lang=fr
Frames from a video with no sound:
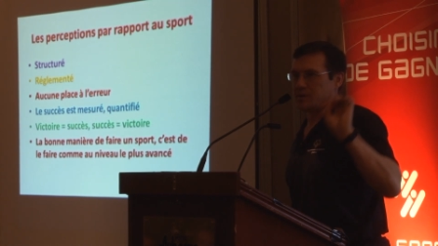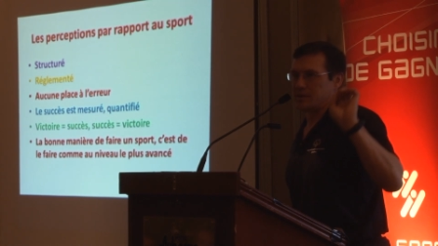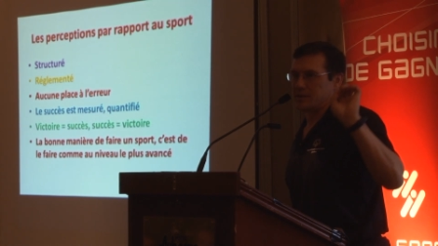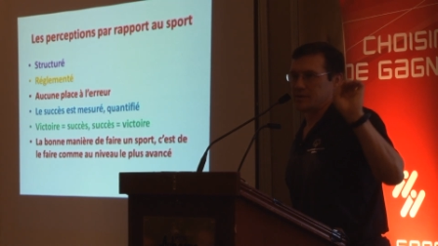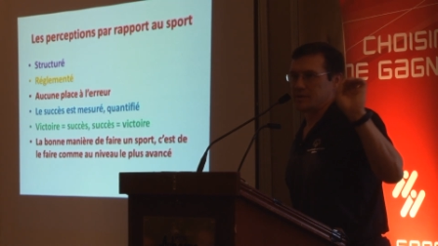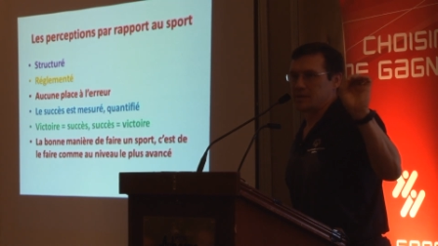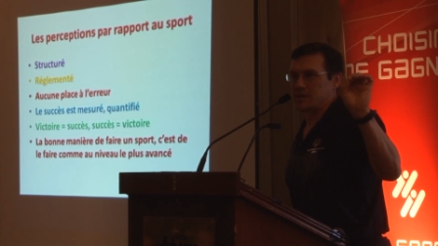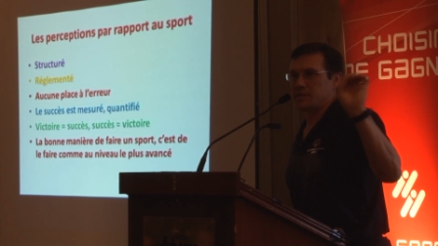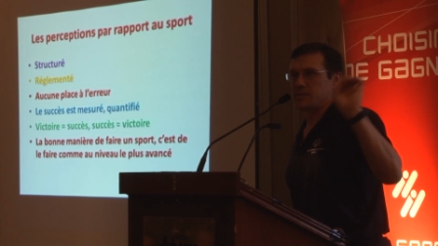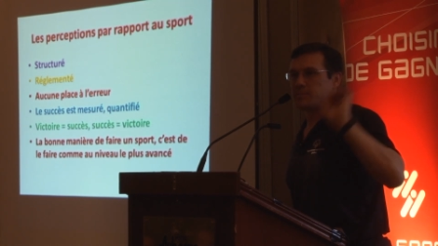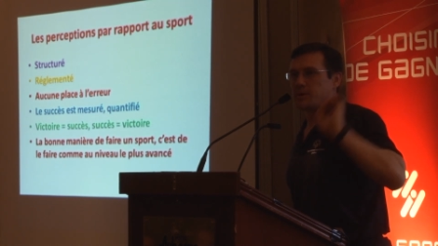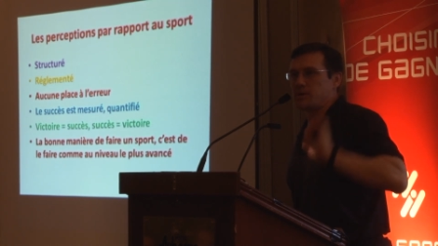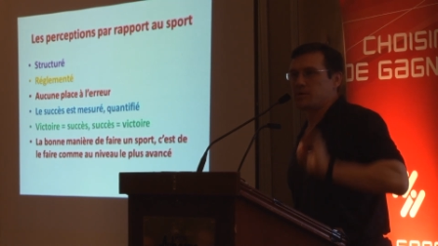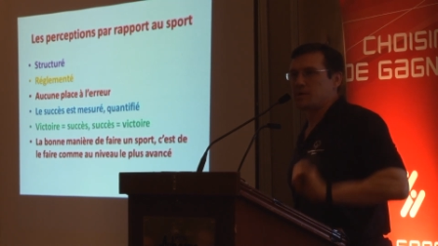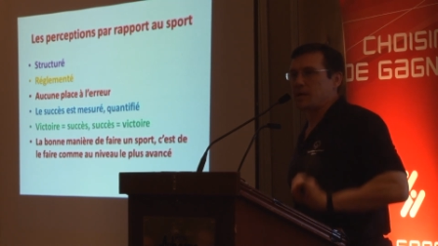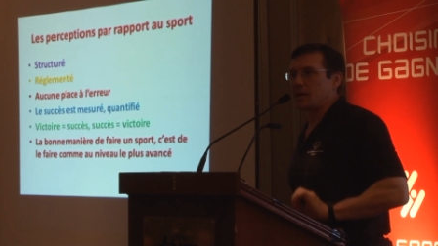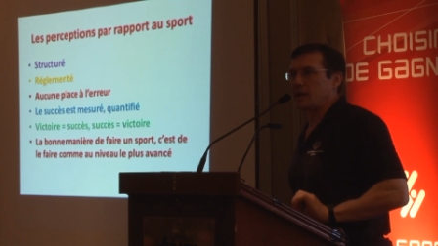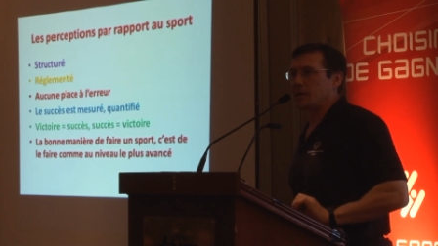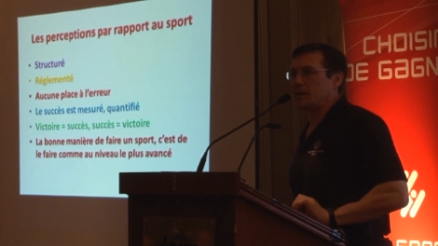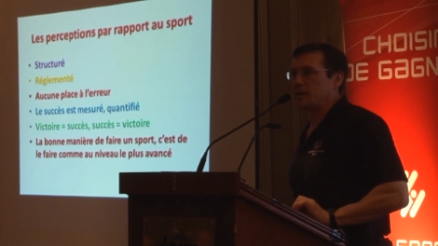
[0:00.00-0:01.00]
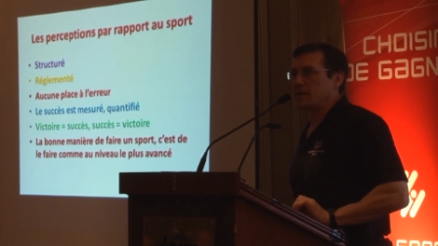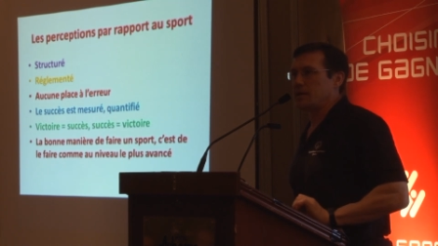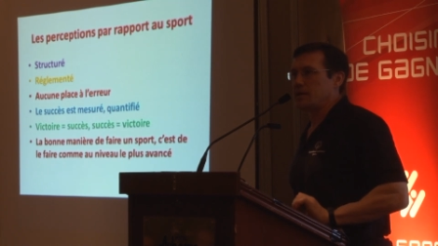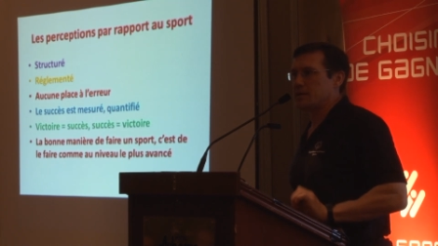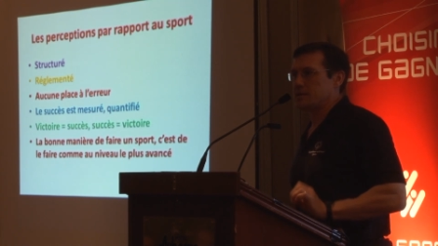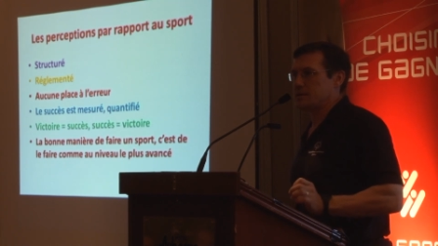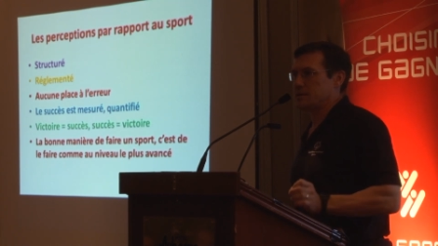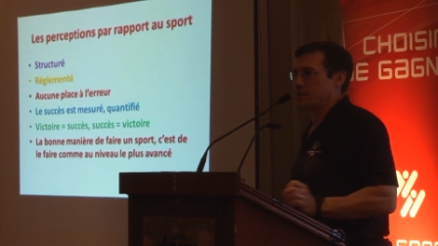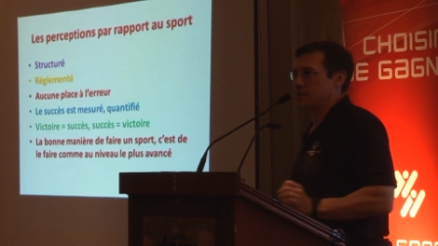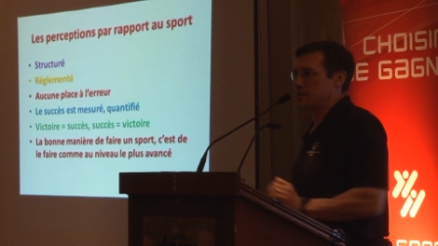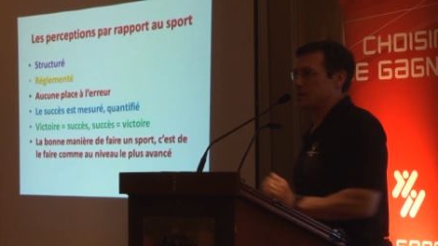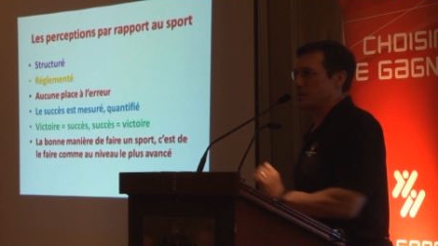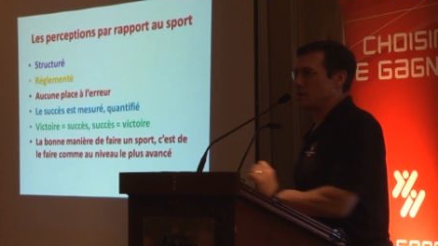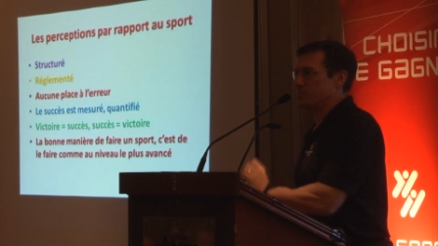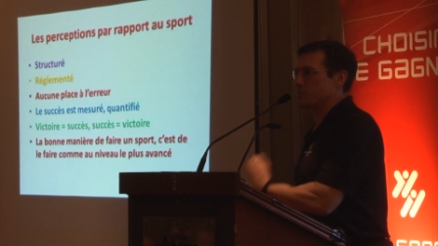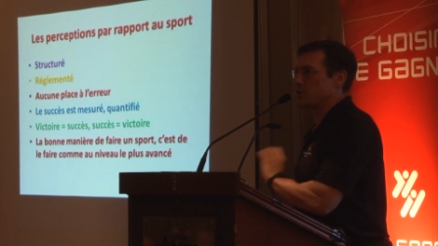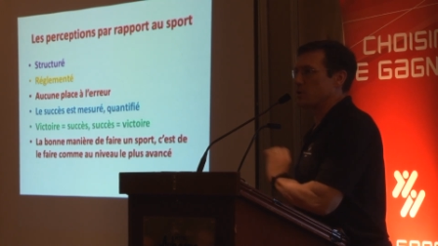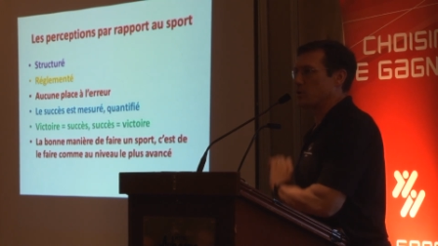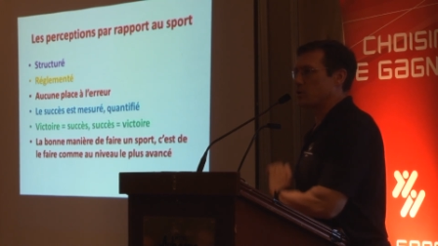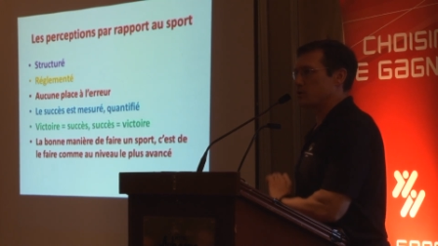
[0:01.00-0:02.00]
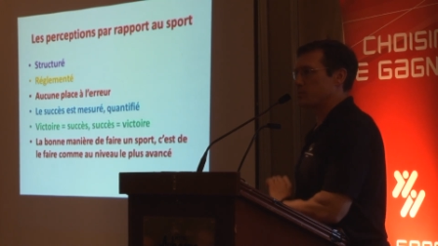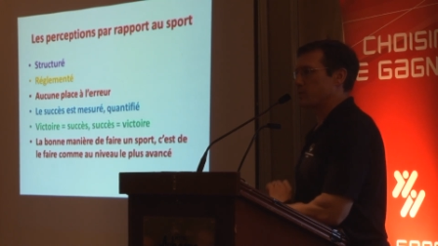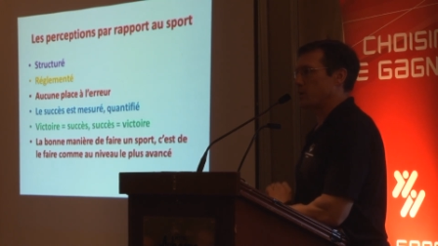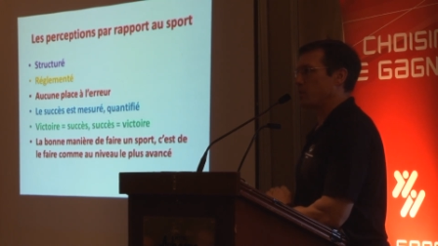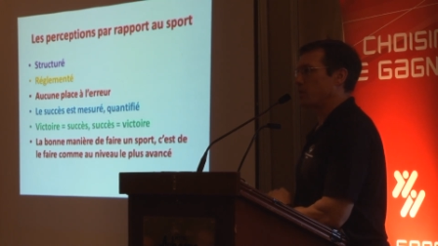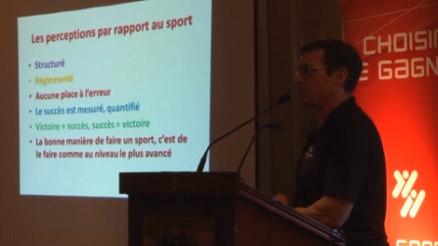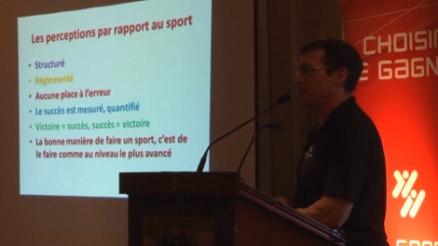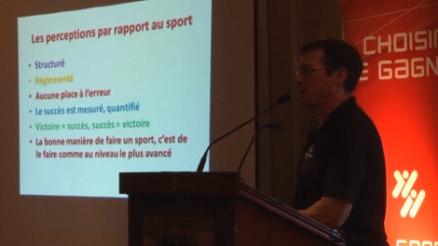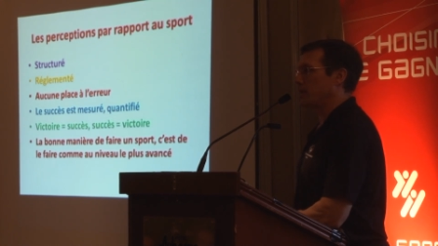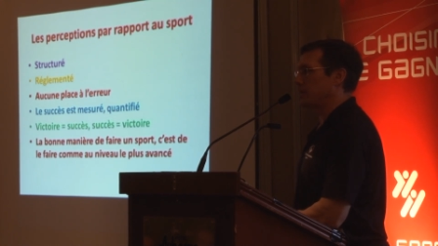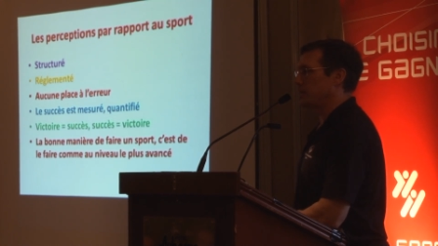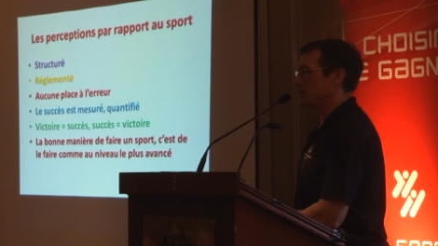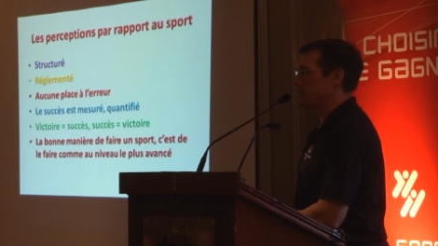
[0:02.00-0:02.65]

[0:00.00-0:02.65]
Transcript: qu'est-ce qui se passe à RDS, c'est comme ça que le sport devrait être